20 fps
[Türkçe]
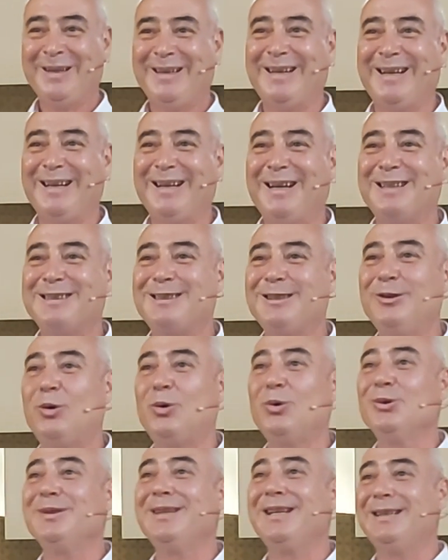Yani aslında
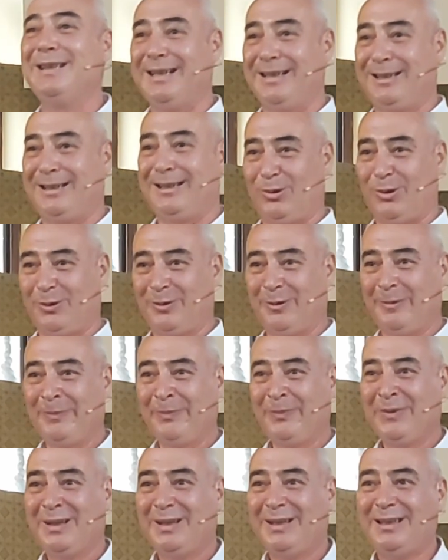onun da niyeti yok.
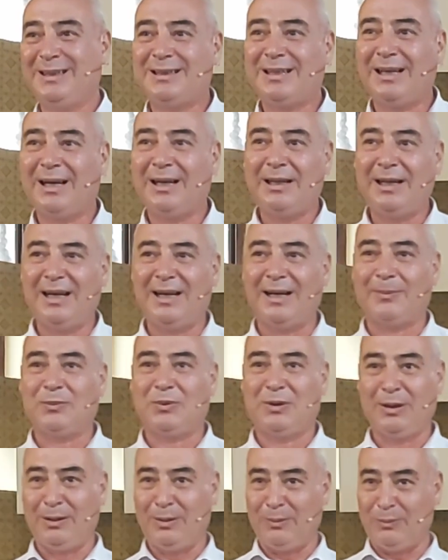İsa ne
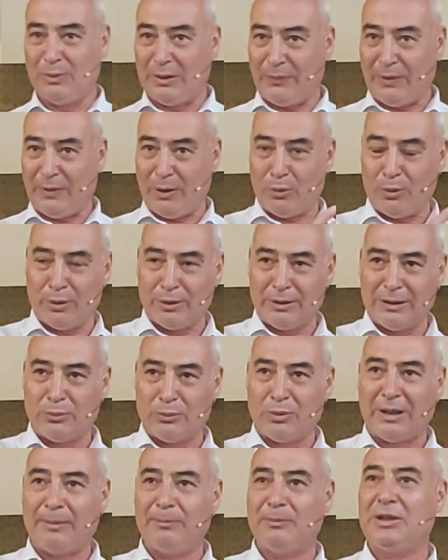yaptı? Bu defa
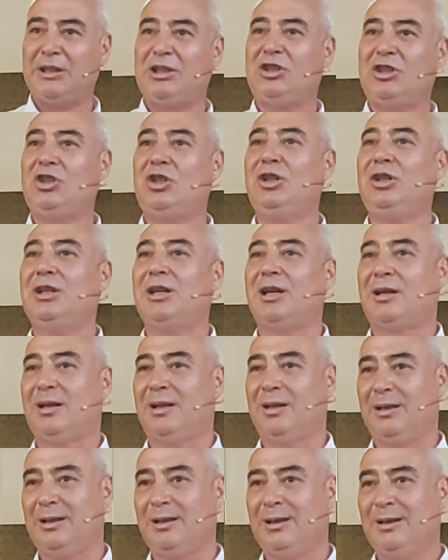orada duran bir kişiyi
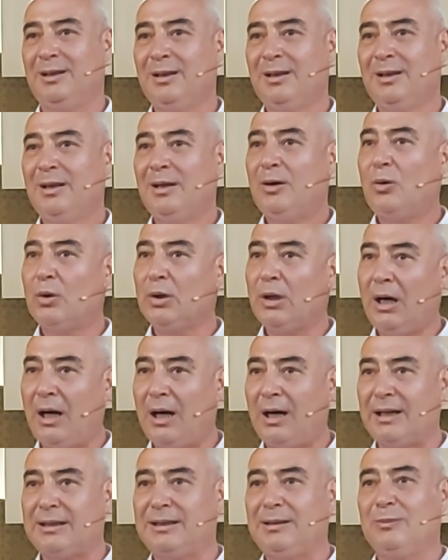yakaladı. Ona
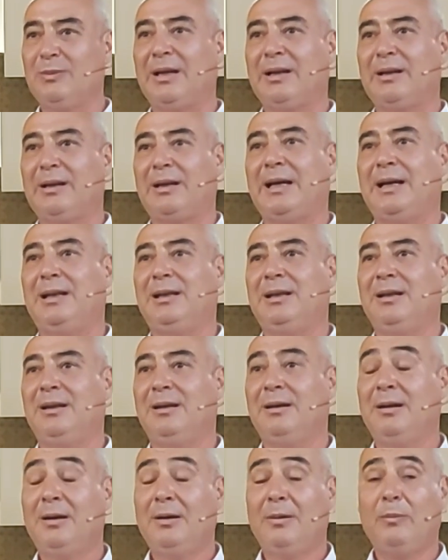ardımdan gel
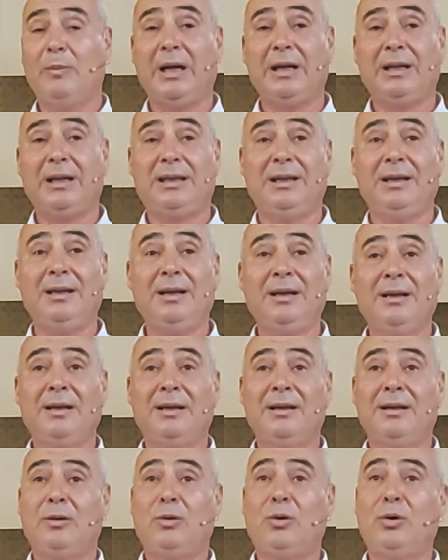dedi. Belki
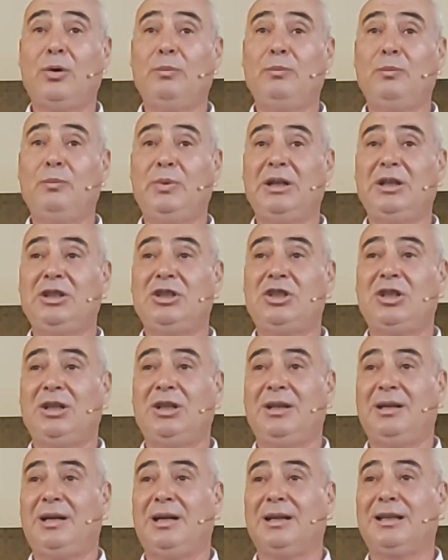o
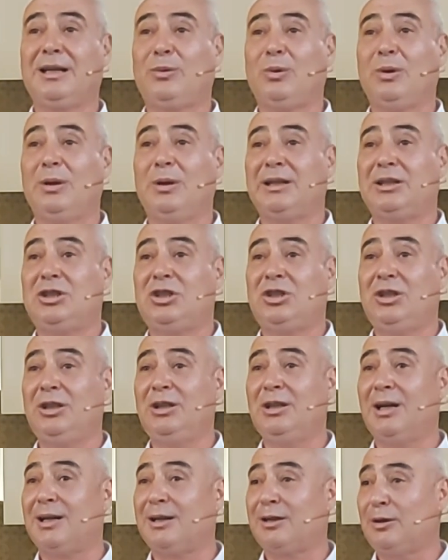birinci atak olan
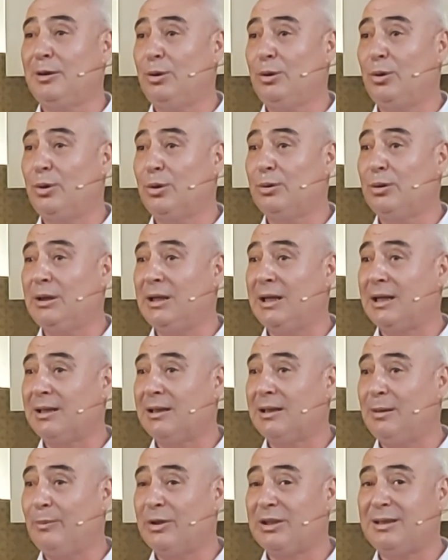kişiyi yargılıyordu.
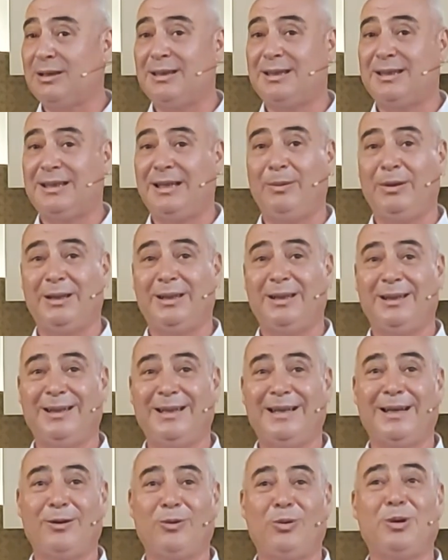Yargılamasını istemedi.
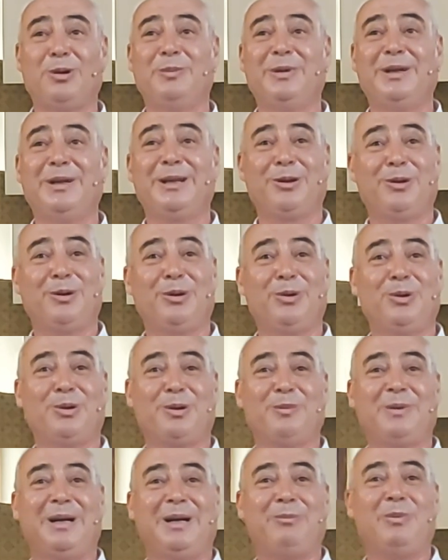Yani olmayana göre
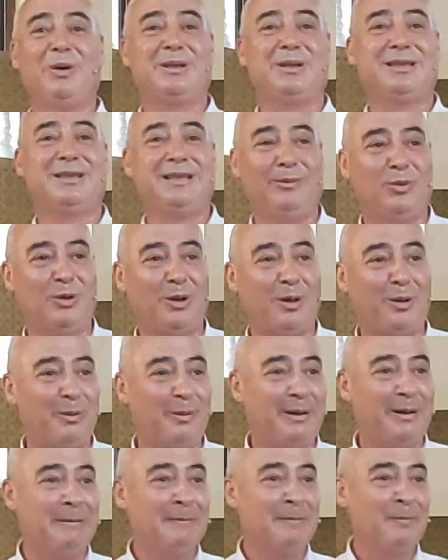yorum yapmak istemiyor
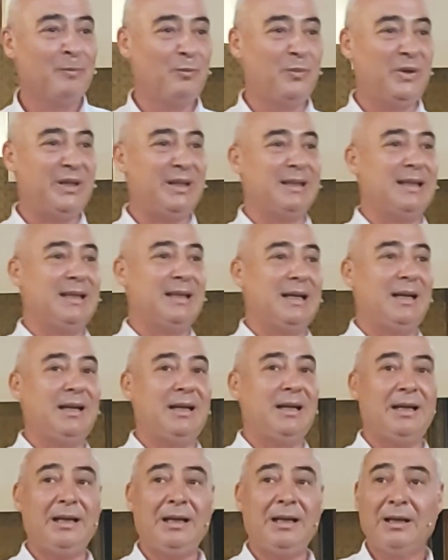ama bir
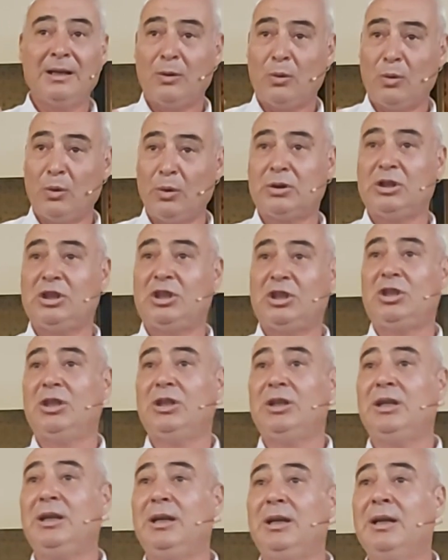nedenle o
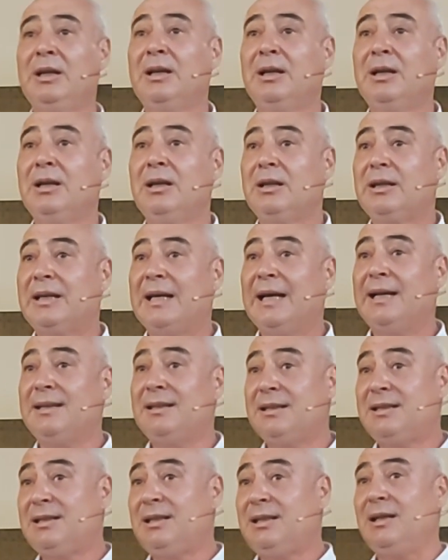kişiyi
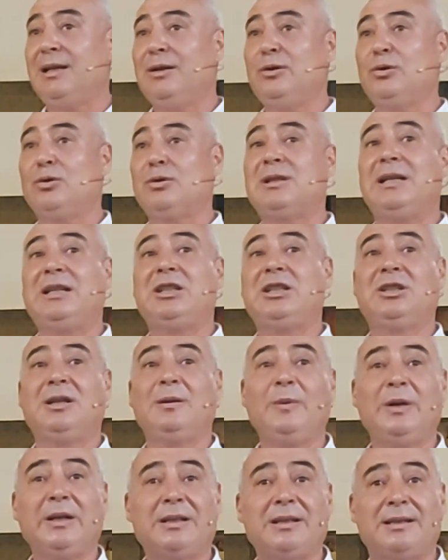kendisiyle
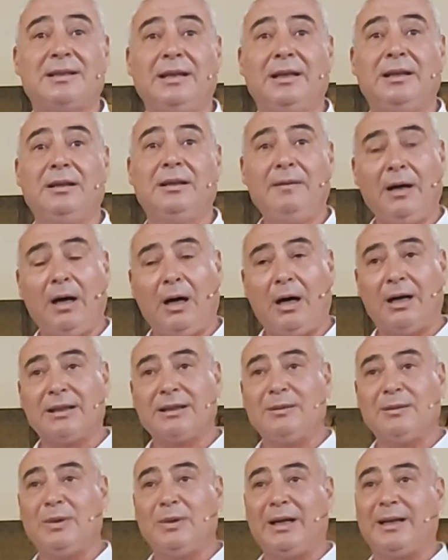yüzleştirmek istedi ve
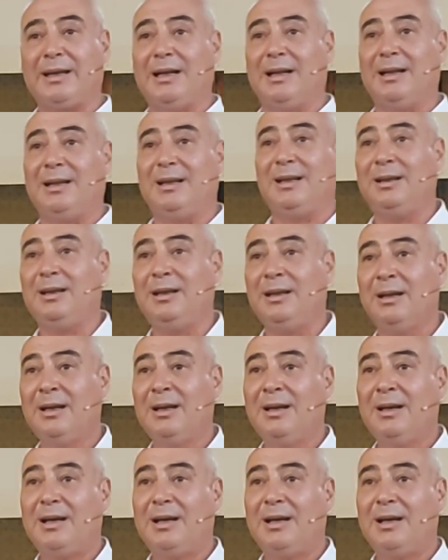ardımdan gel dedi.